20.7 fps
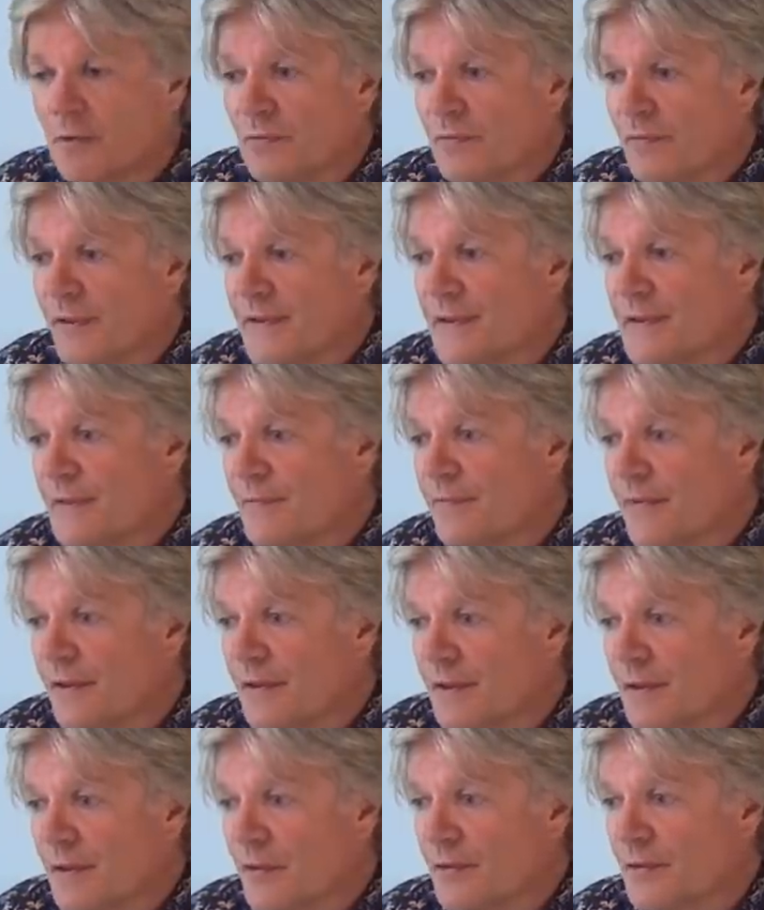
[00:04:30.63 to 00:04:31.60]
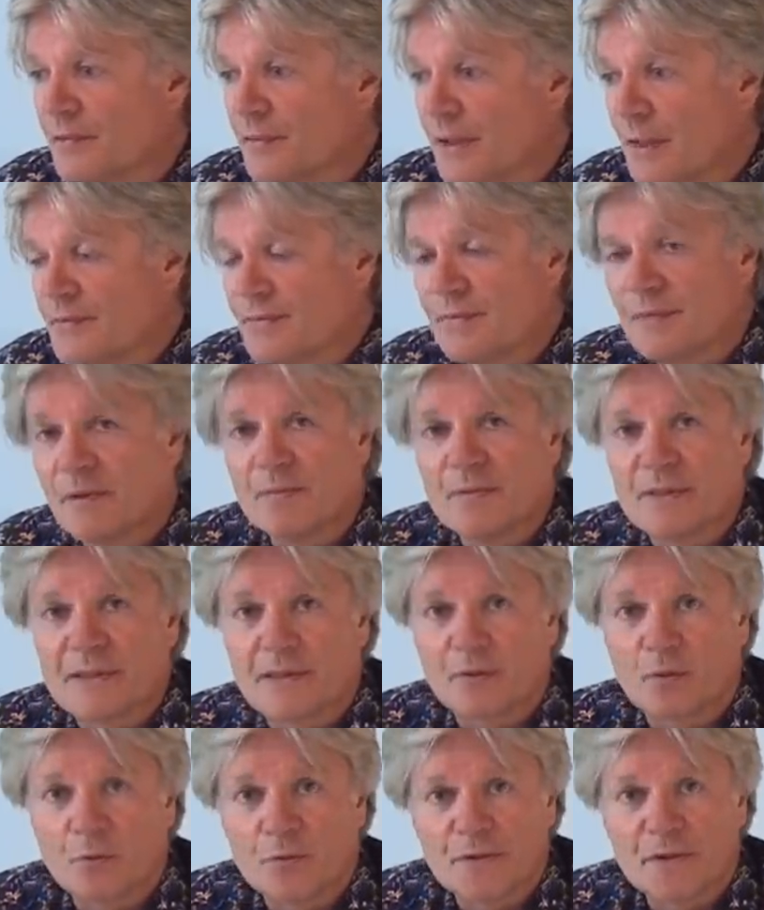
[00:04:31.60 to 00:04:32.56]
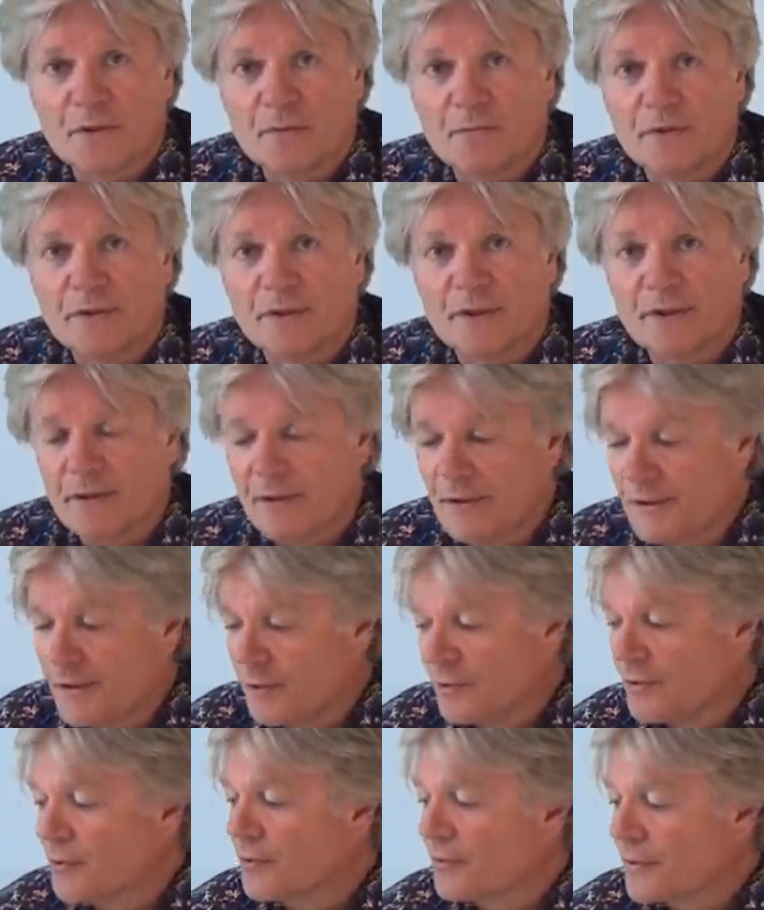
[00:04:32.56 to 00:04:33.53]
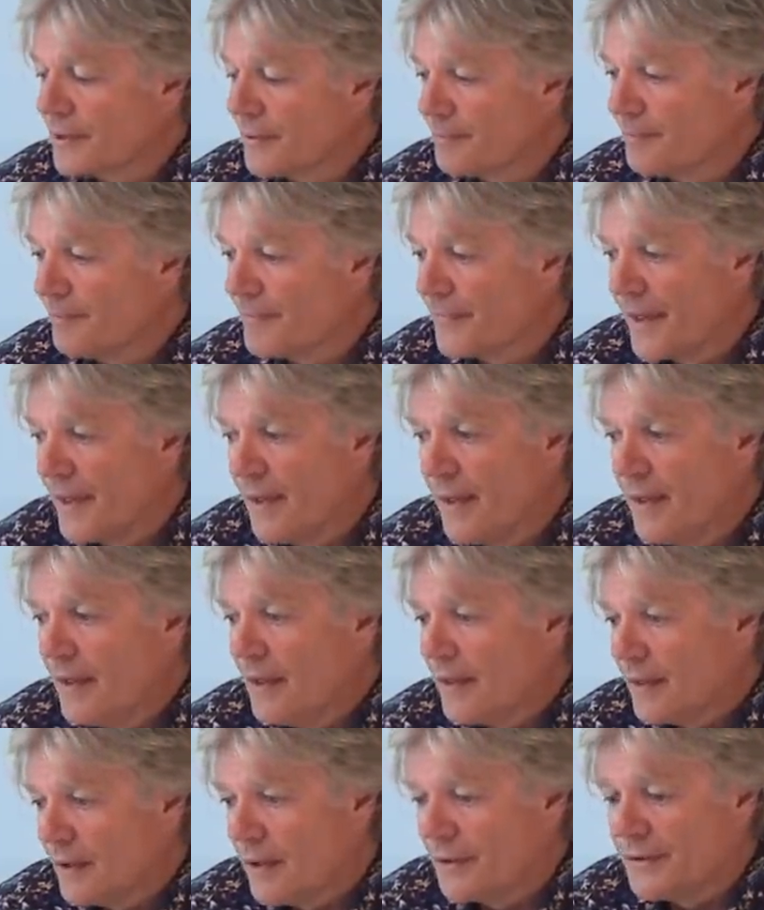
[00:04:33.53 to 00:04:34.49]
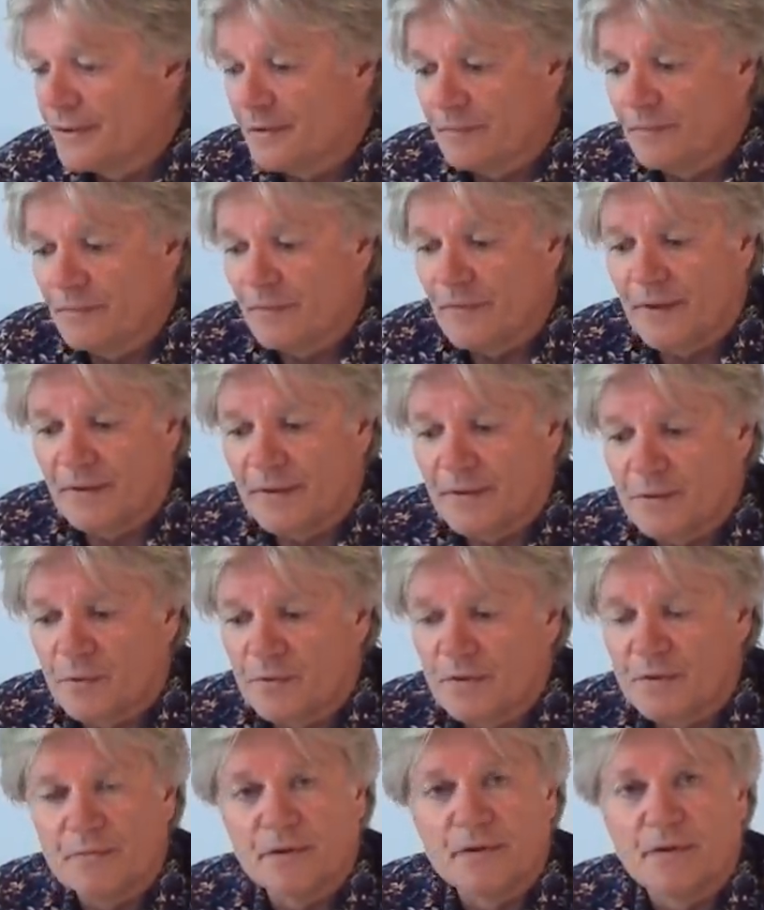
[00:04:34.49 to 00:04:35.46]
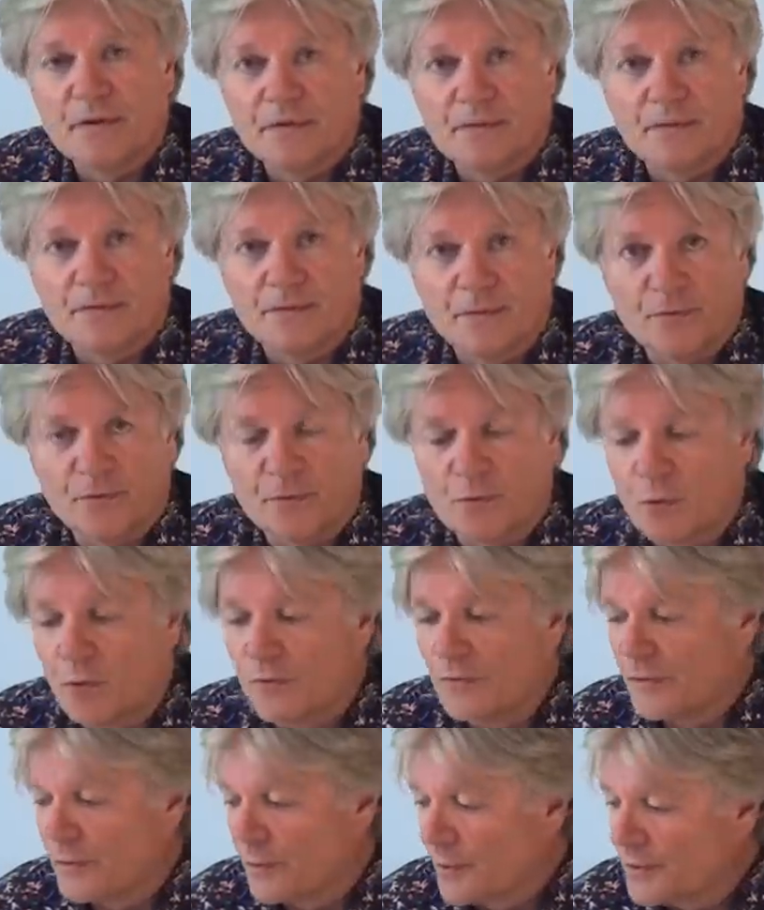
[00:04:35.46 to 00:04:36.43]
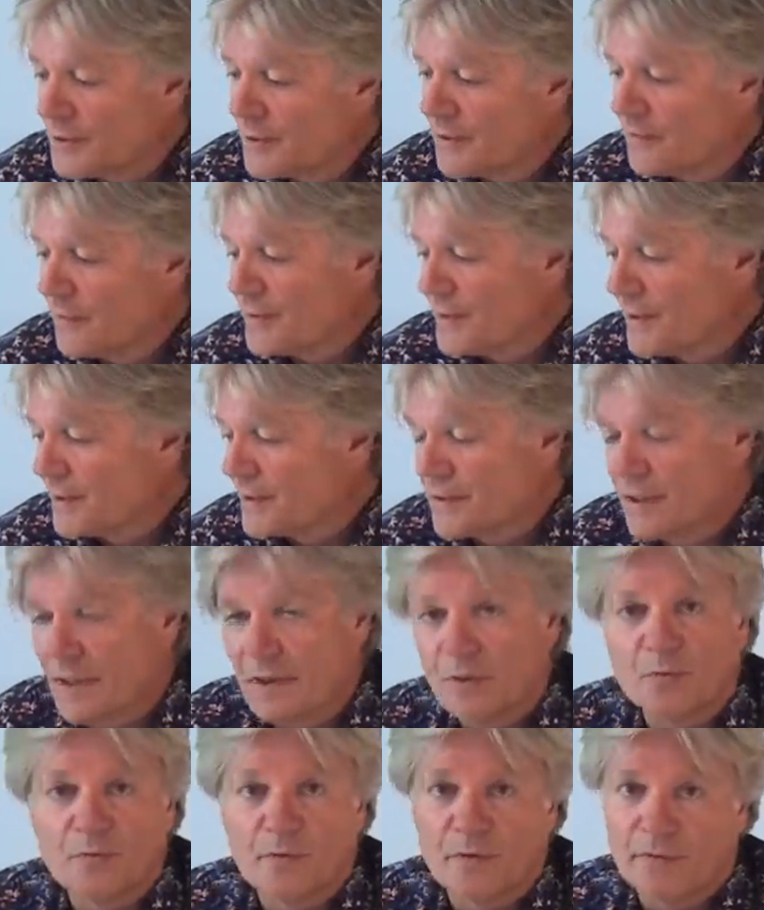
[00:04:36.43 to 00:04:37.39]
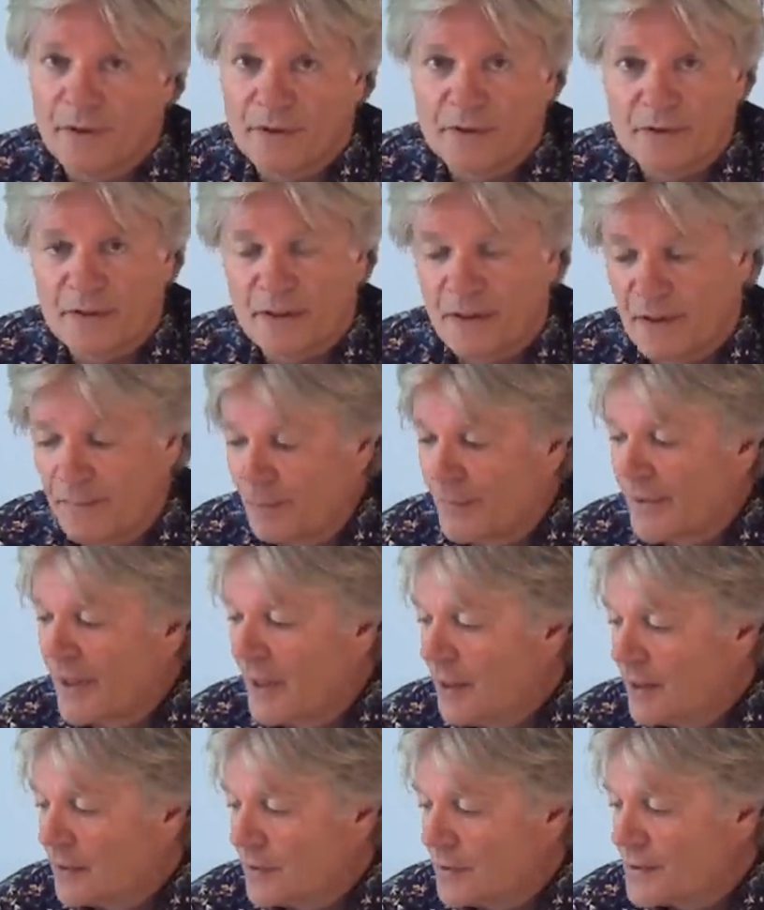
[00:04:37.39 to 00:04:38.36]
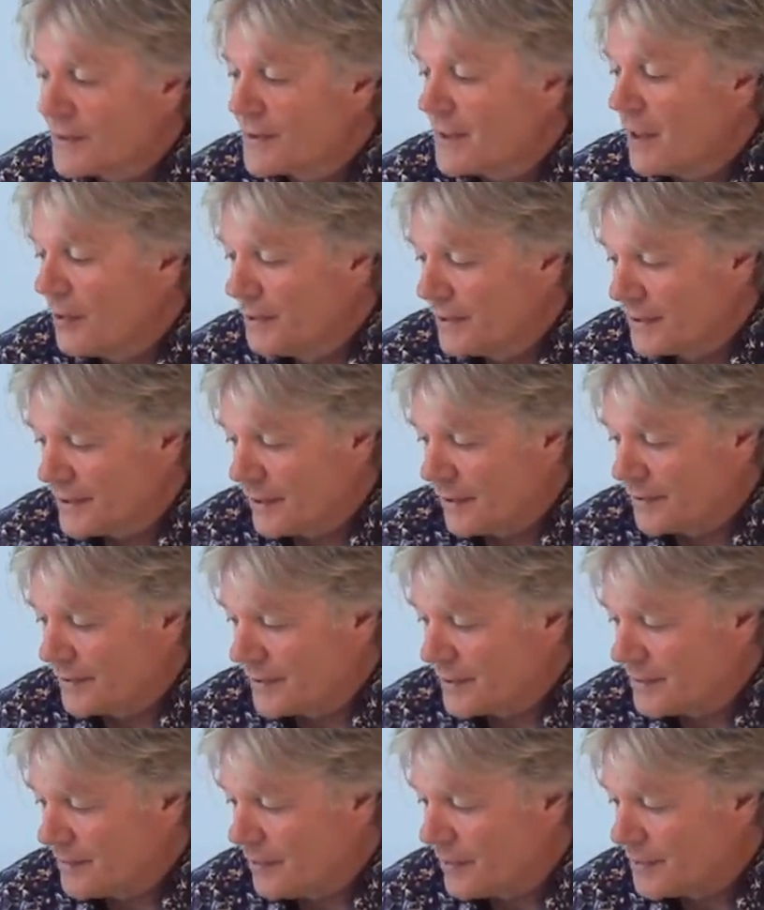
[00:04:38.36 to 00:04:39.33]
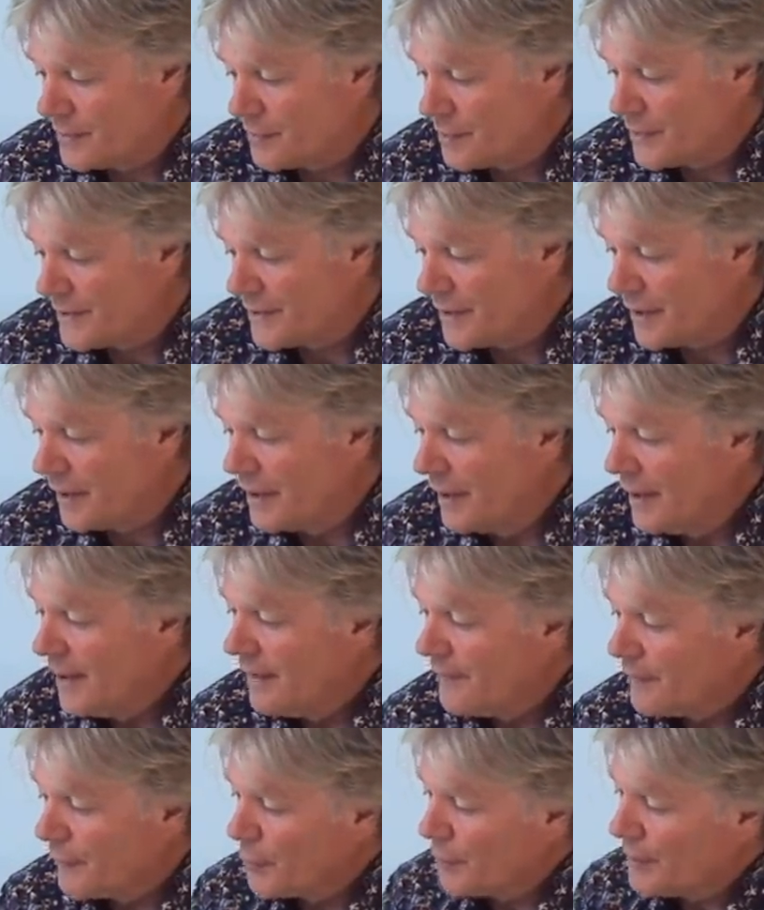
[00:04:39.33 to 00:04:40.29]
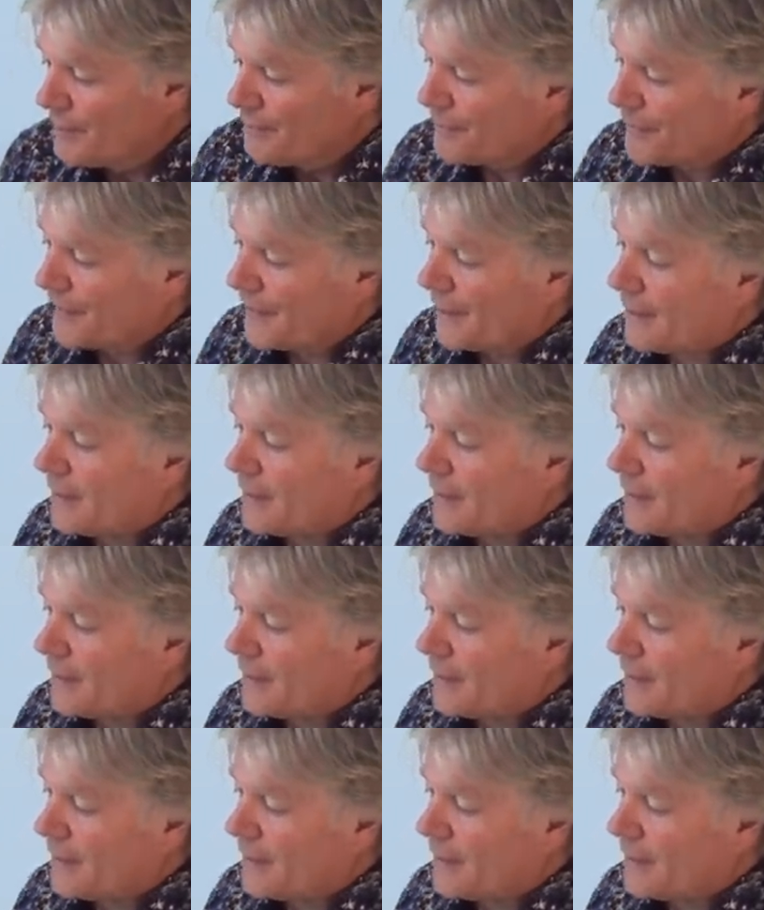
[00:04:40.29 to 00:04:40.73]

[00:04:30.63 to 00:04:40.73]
Und wenn es im Winter und im Herbst wieder ein bisschen losgeht mit Erkältungen und Grippen, ja, dann werden sie uns wieder von Covid-19 was erzählen und wir werden sehen, dass es auch nichts anderes war als bisher. Nur,